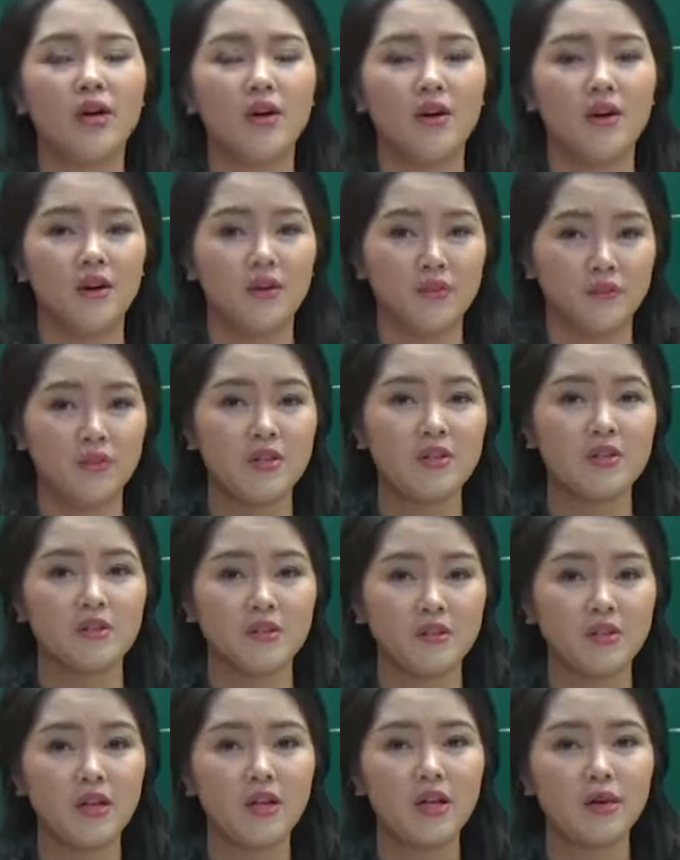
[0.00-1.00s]
ở phần
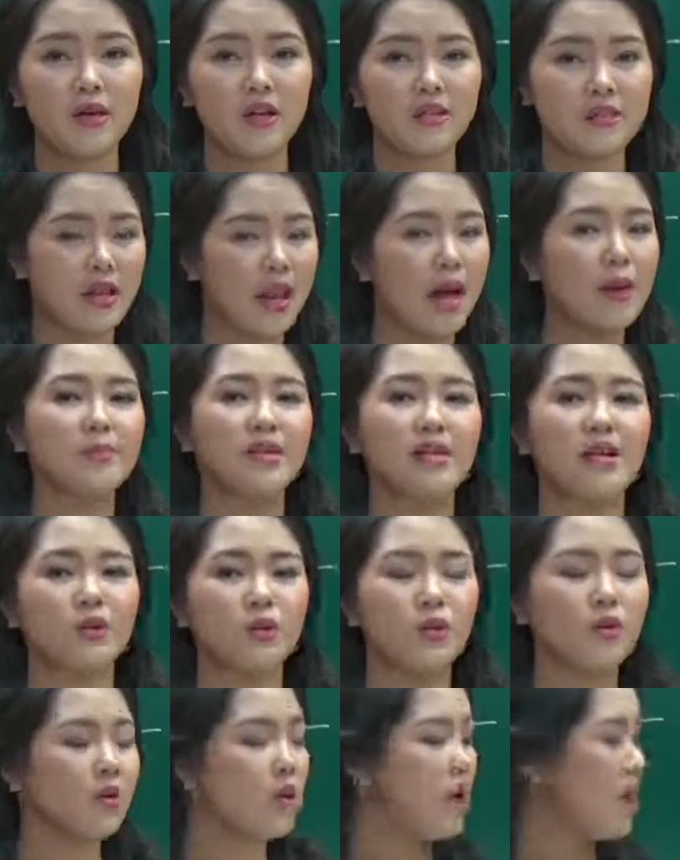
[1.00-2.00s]
dưới thì các bạn sẽ làm rất là
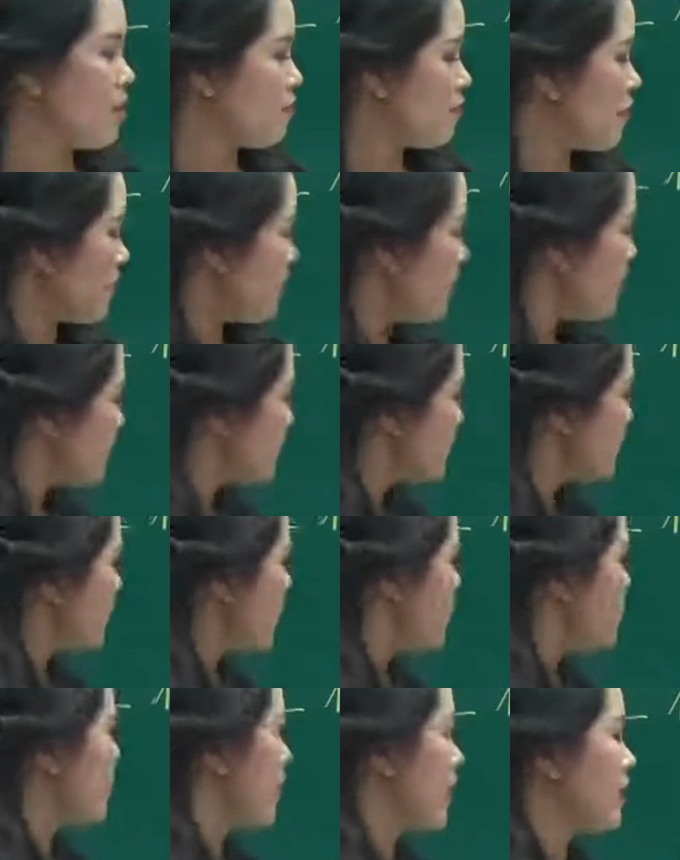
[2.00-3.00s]
tốt và bước
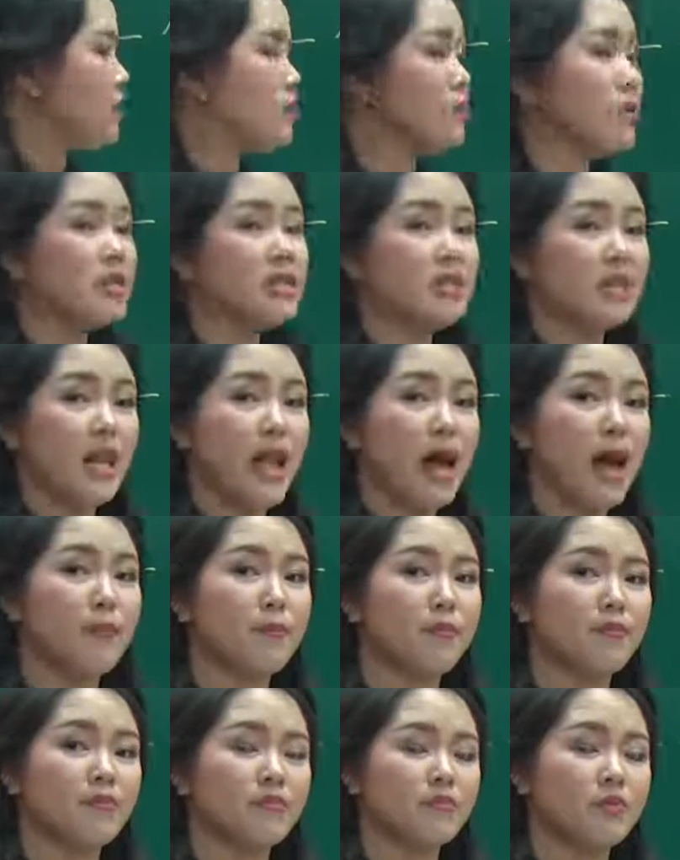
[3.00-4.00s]
skim này chúng ta chỉ
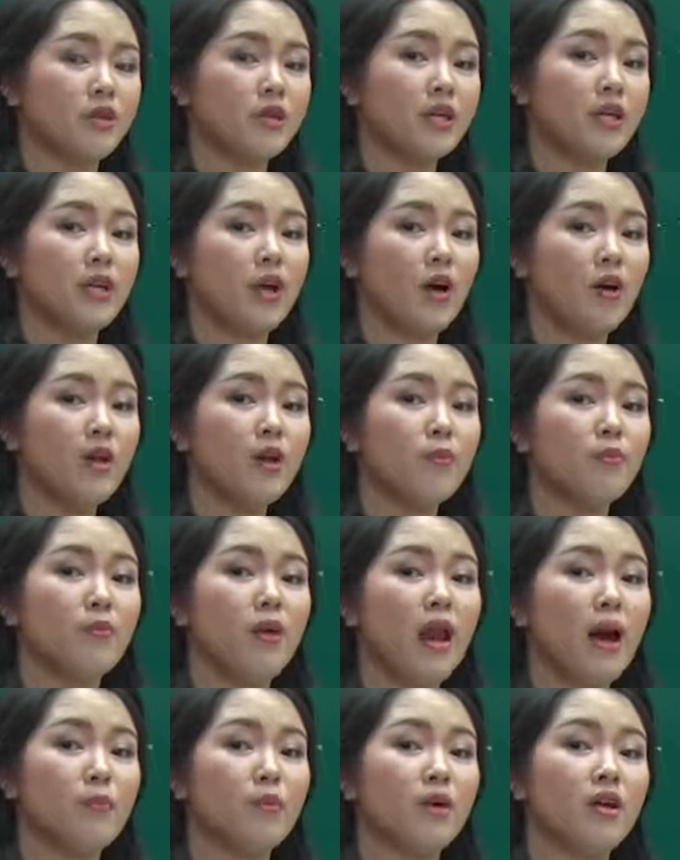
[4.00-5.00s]
làm có thể nói là
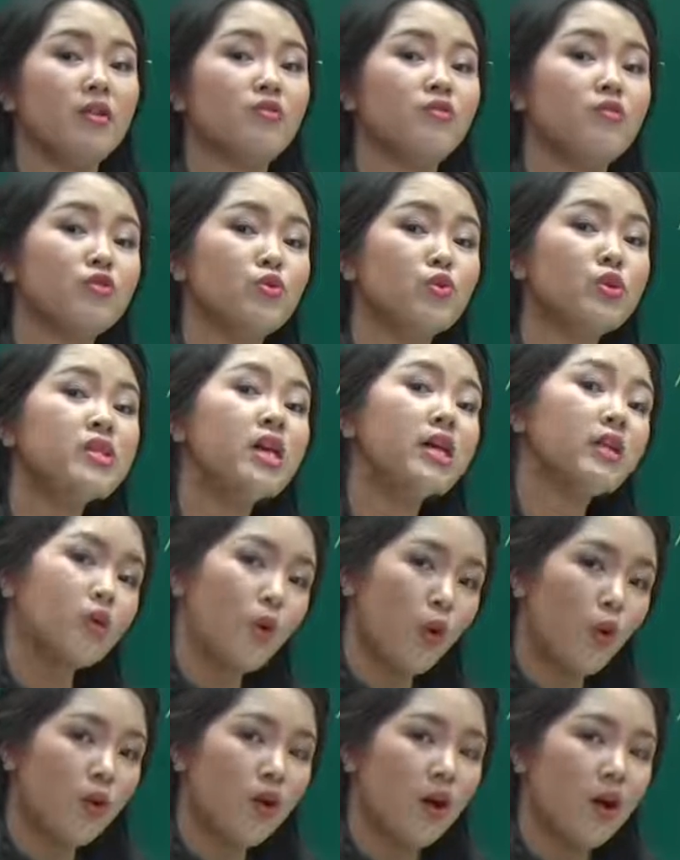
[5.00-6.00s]
làm một lần duy nhất
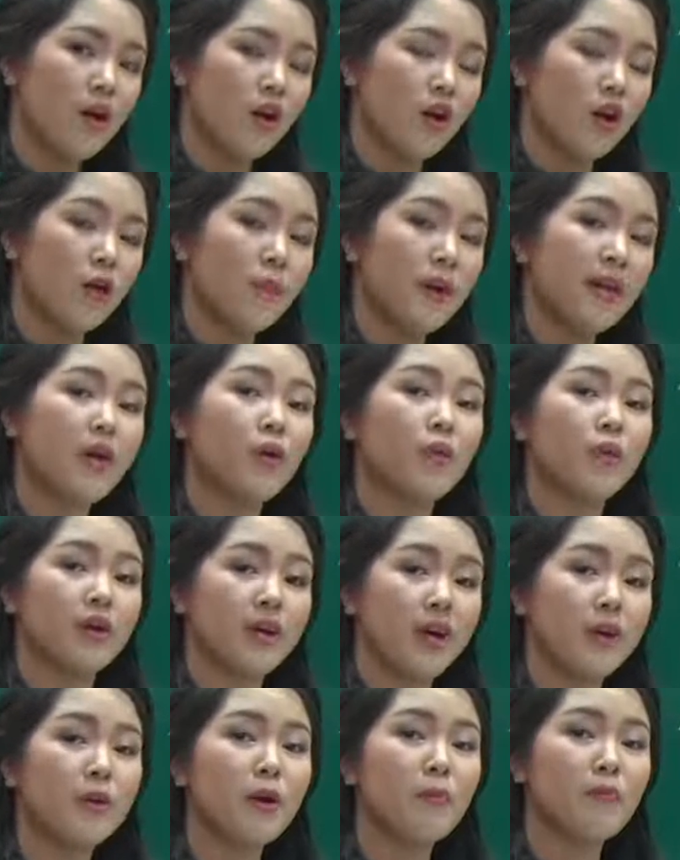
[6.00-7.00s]
thôi đó là bắt đầu khi
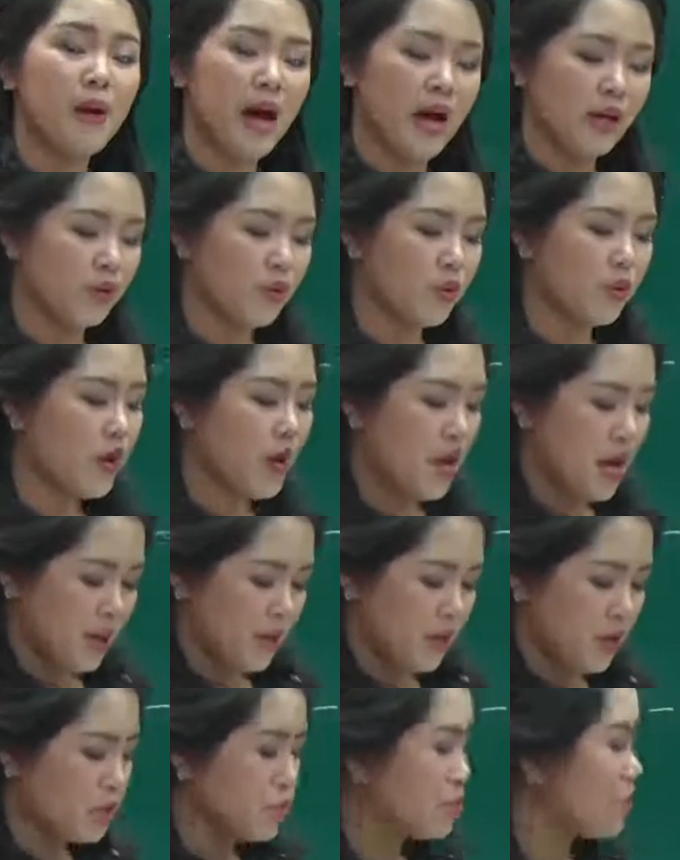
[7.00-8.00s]
các em cầm bài thôi
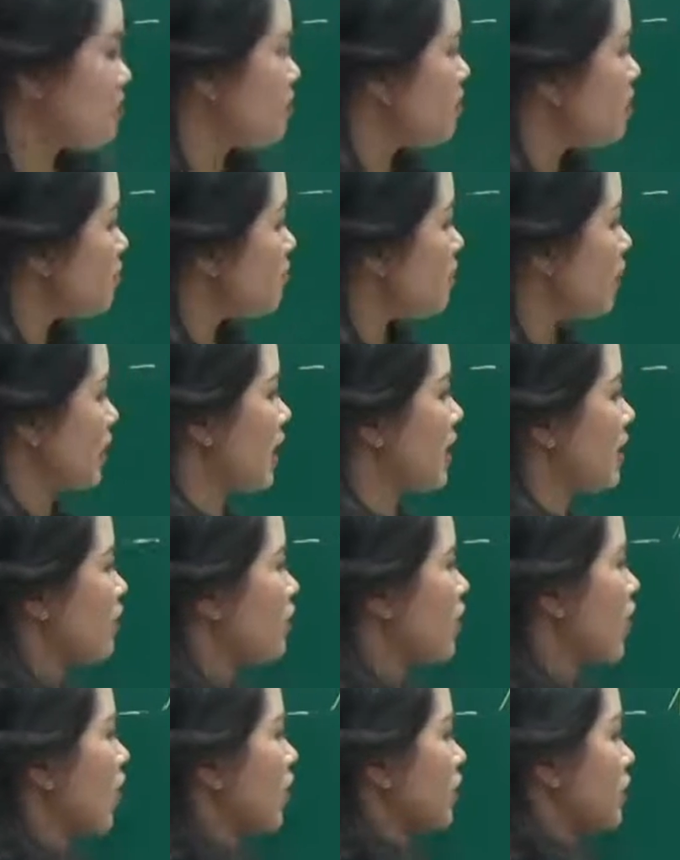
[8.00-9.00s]
bây giờ chúng ta bước vào các
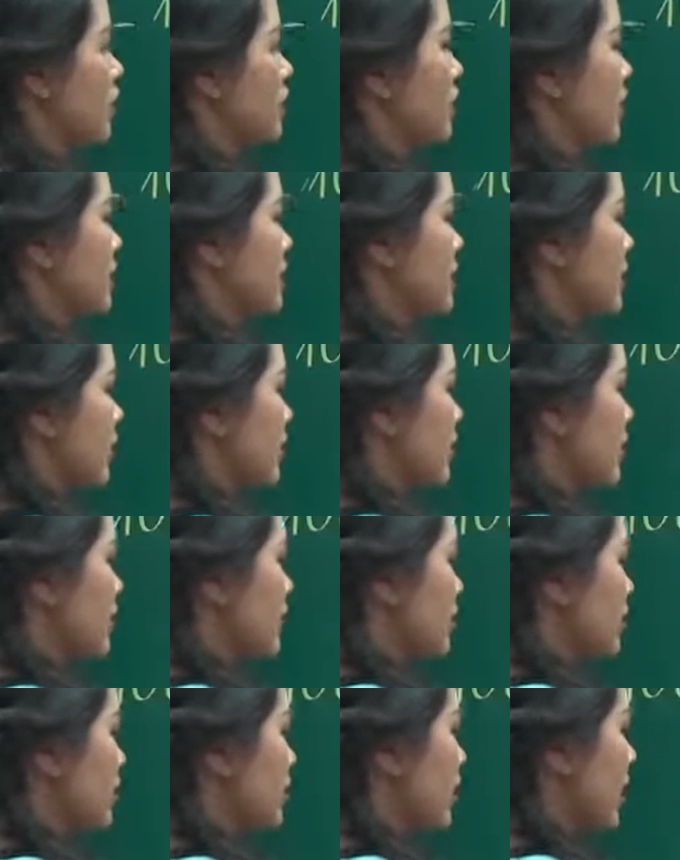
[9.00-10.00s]
câu hỏi thì các bạn sẽ
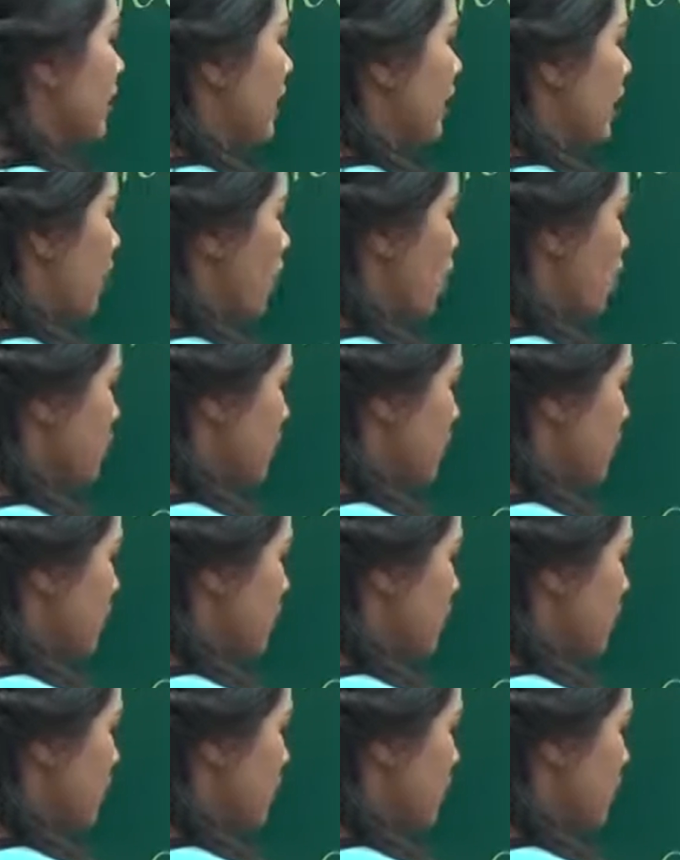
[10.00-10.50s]
gần như là đã có